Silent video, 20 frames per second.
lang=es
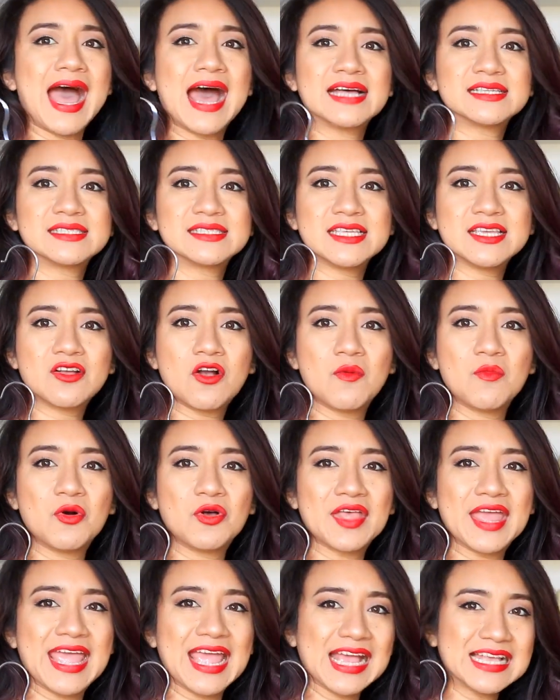así
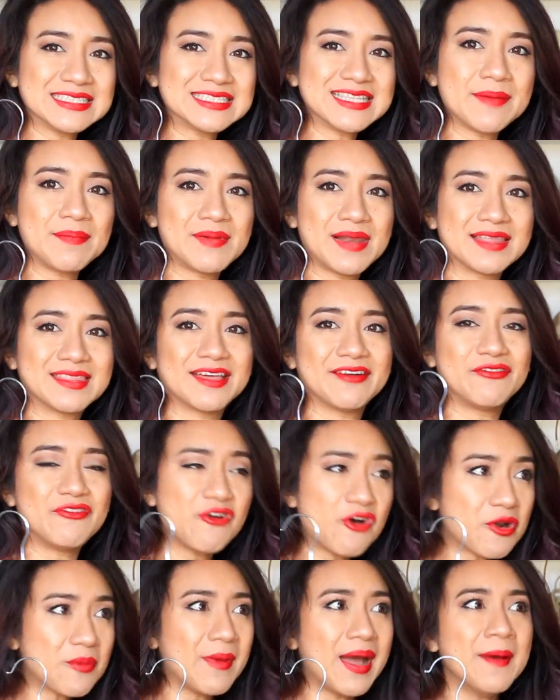como de esta
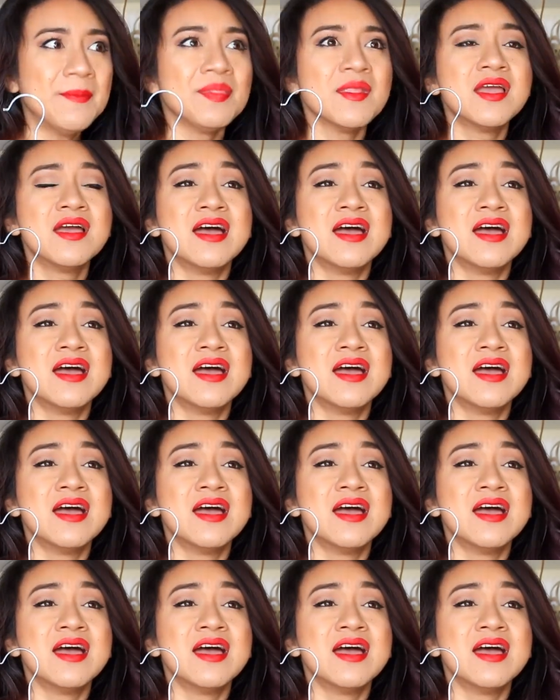plataforma,